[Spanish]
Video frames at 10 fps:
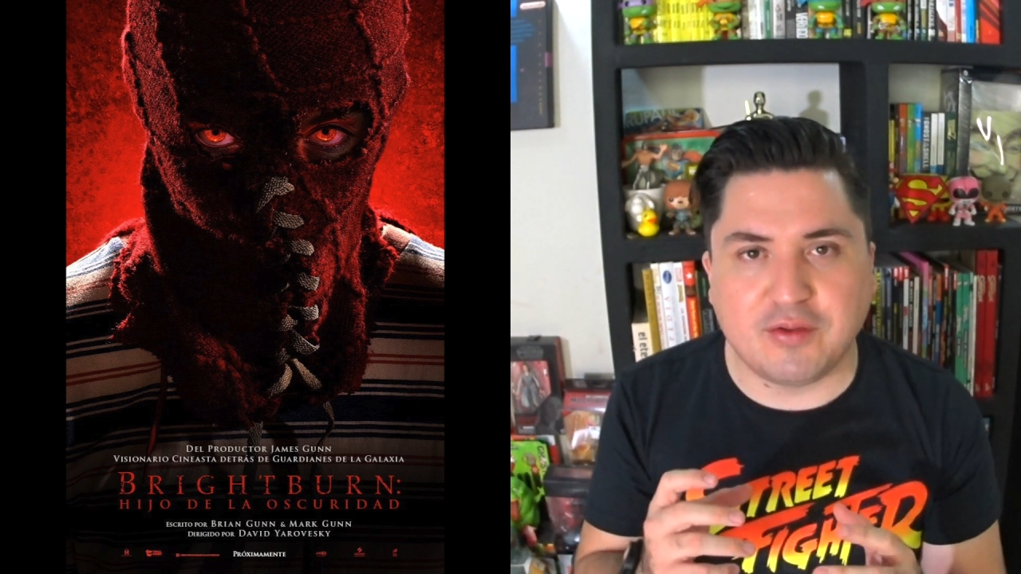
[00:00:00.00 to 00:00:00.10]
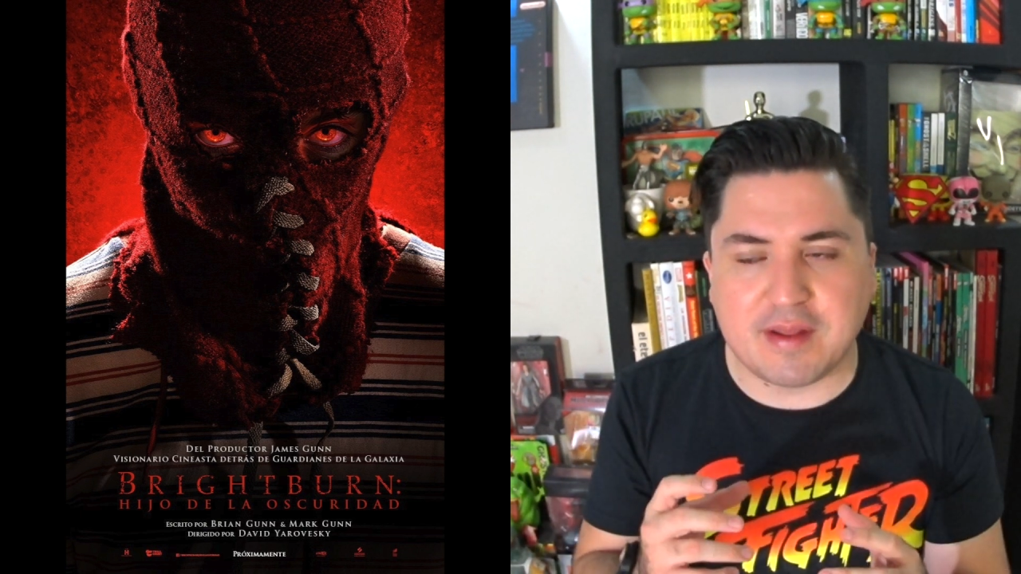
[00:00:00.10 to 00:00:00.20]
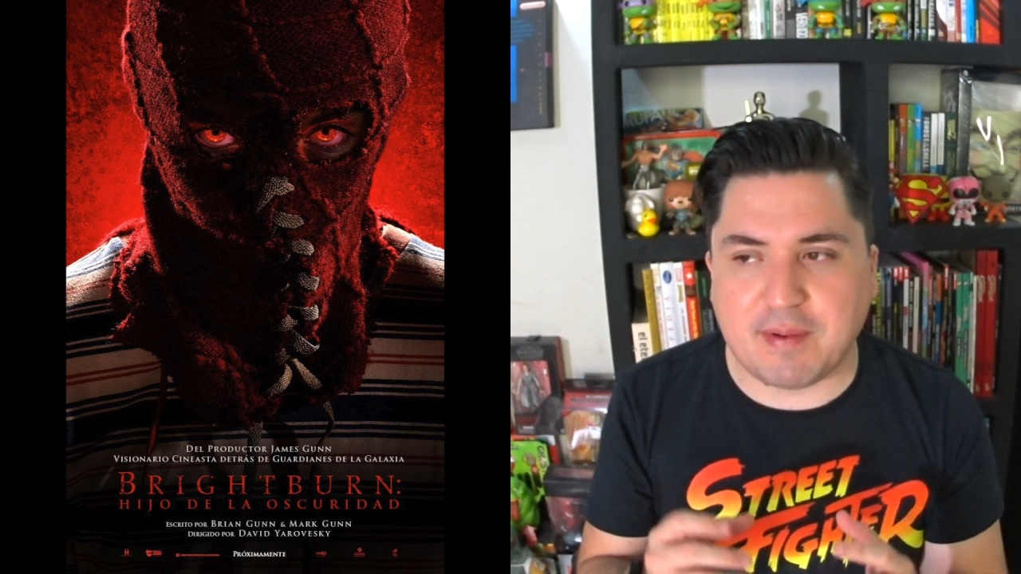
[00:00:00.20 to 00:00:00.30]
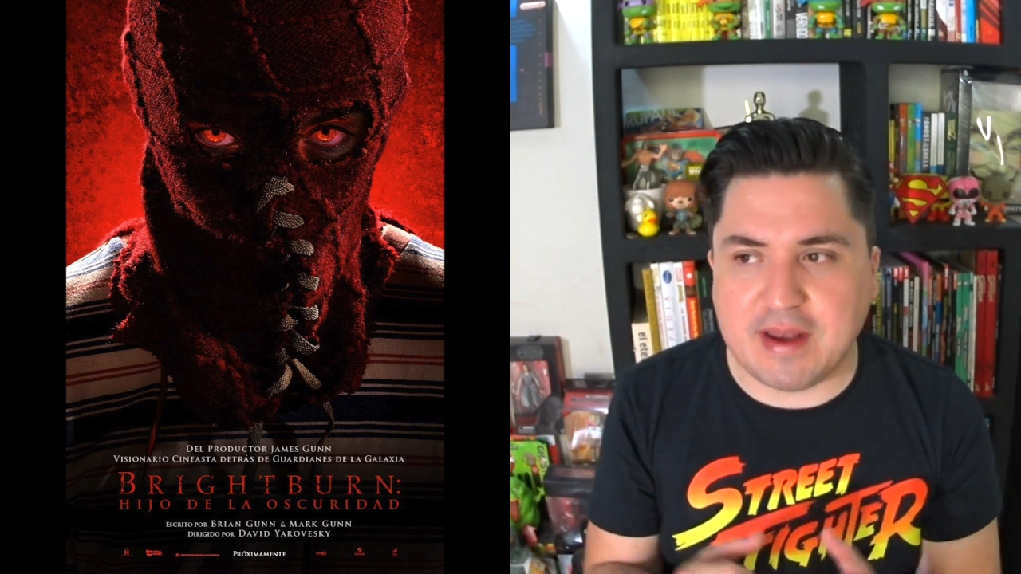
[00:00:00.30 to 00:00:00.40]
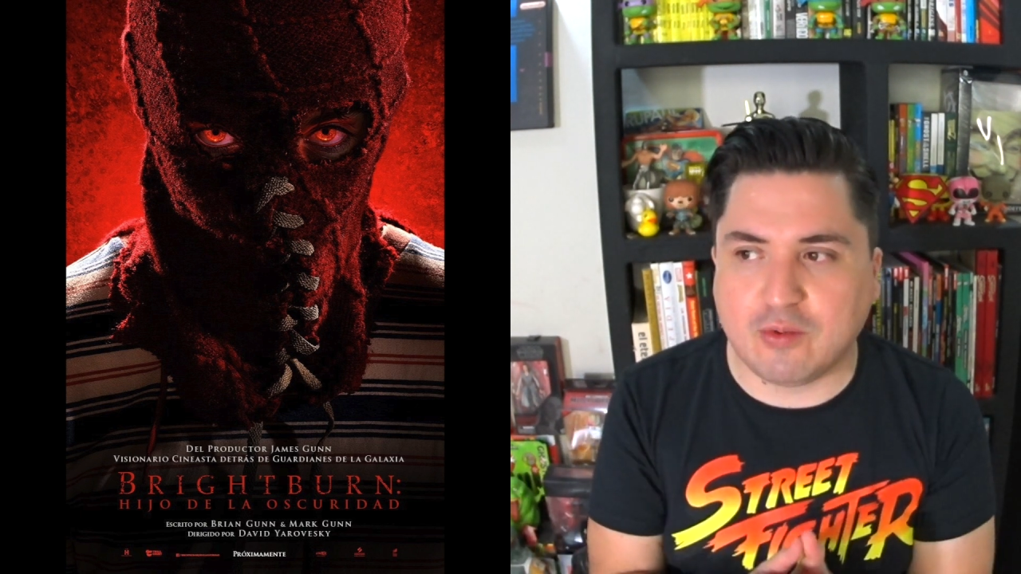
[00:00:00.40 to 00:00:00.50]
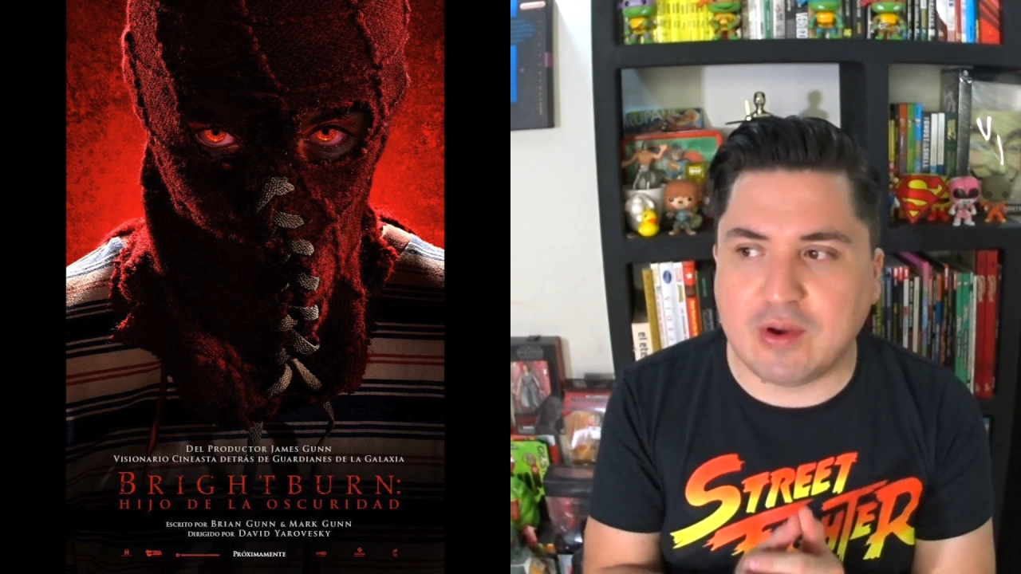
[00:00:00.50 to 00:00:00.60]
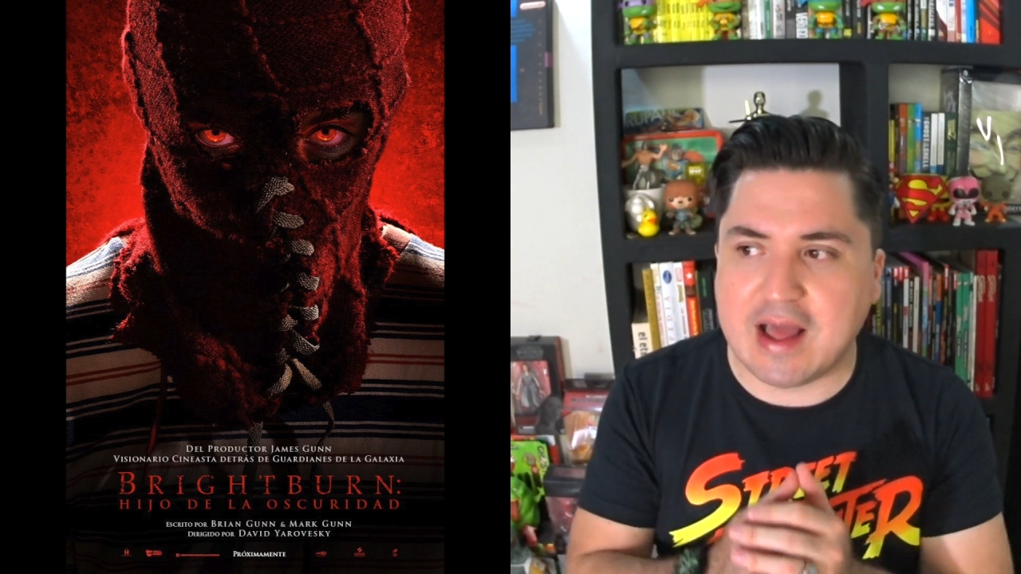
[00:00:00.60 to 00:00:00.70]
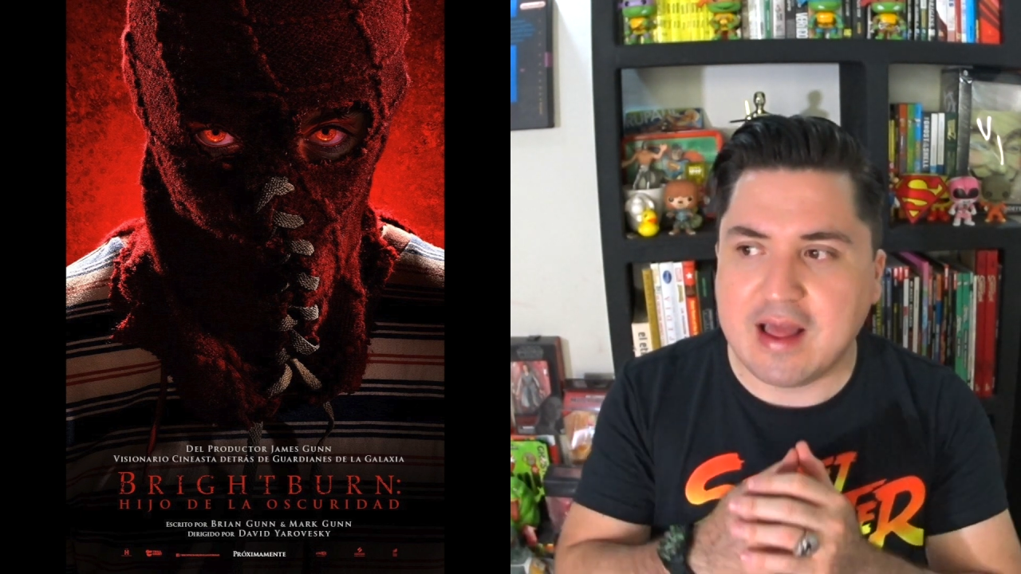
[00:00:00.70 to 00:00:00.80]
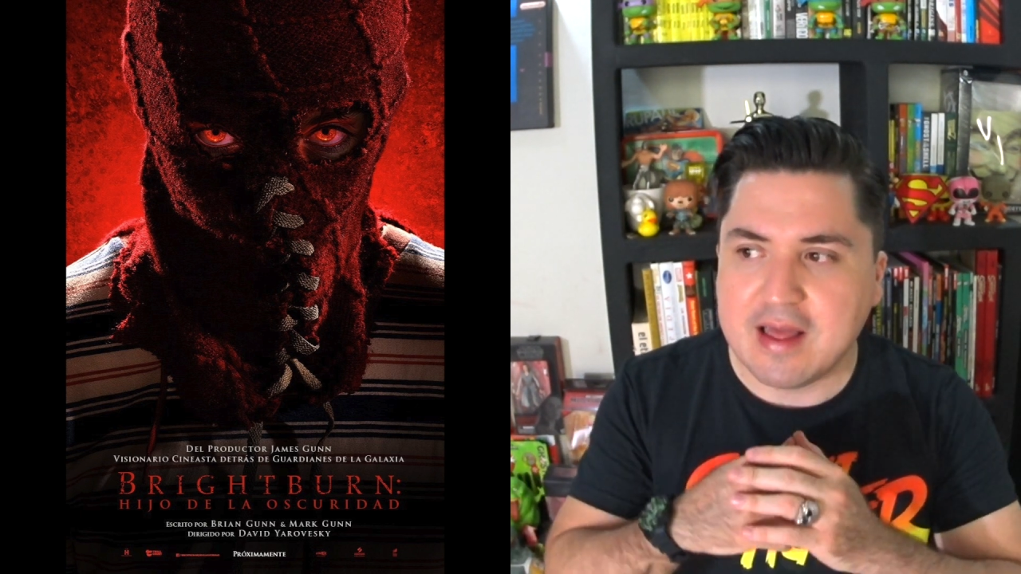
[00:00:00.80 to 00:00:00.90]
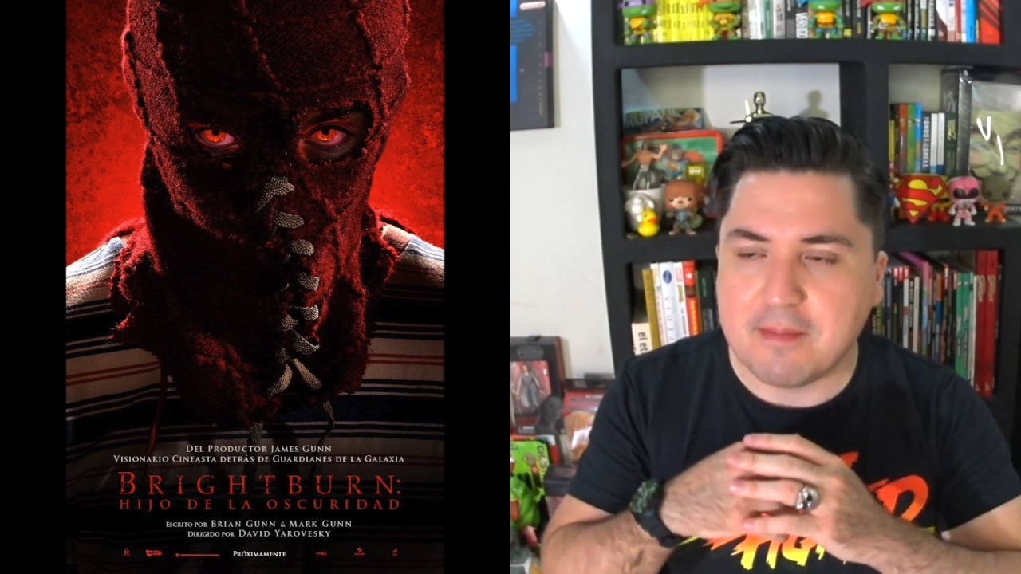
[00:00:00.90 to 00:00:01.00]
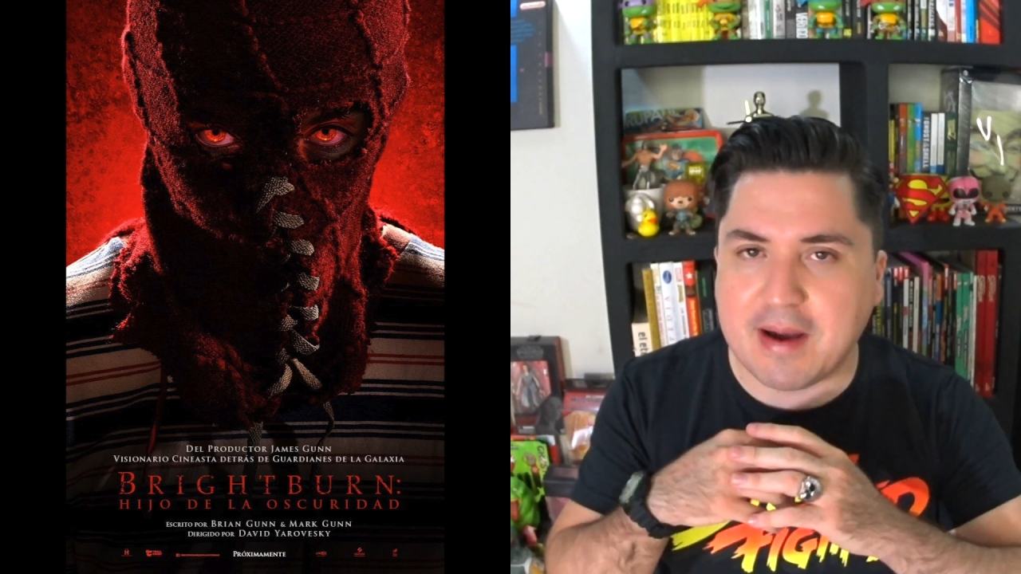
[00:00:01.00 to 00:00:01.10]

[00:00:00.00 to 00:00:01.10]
una película